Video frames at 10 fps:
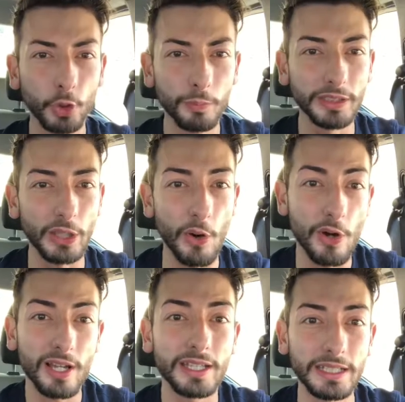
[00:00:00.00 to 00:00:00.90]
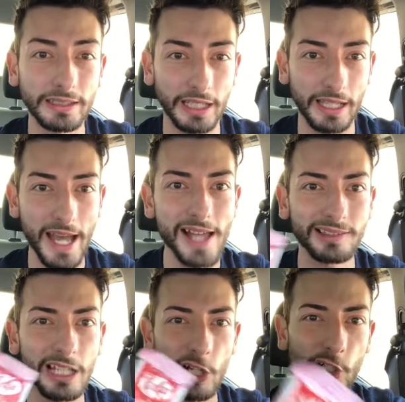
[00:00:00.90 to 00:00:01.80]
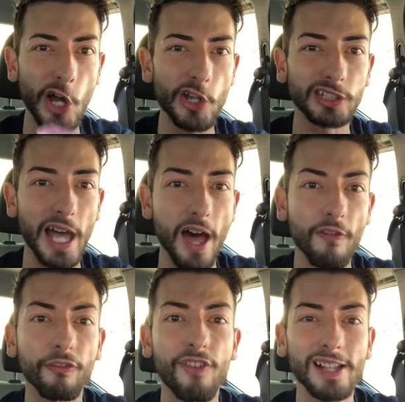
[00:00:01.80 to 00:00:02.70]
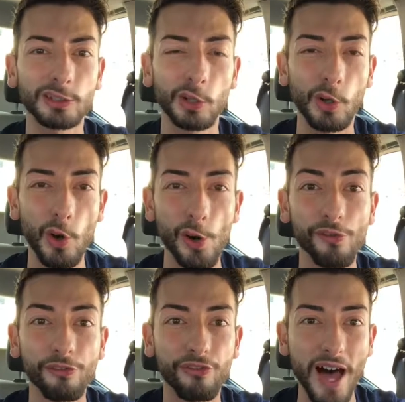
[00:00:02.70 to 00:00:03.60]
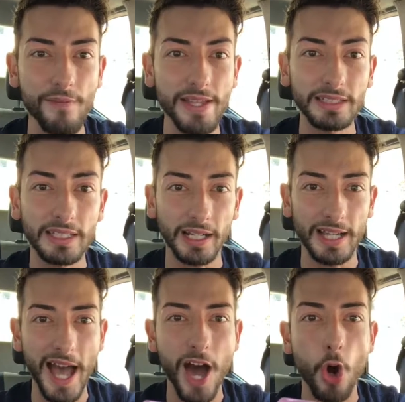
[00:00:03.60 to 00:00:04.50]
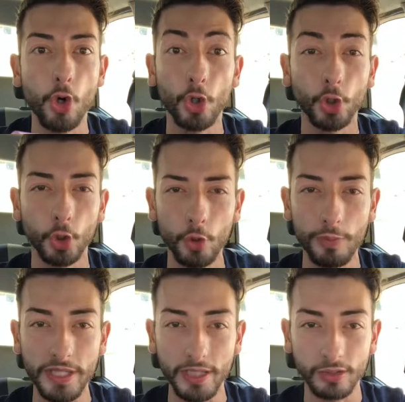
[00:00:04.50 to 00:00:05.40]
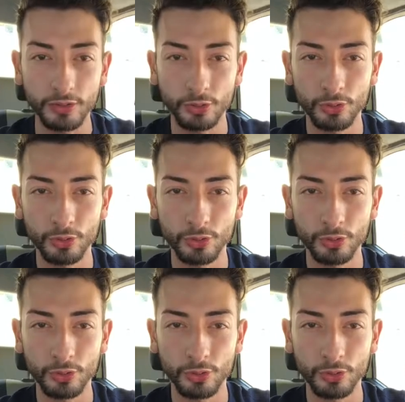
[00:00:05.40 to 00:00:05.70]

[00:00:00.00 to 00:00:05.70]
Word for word: subito! Kit Kat rosa, fatto con fave di cacao ruby.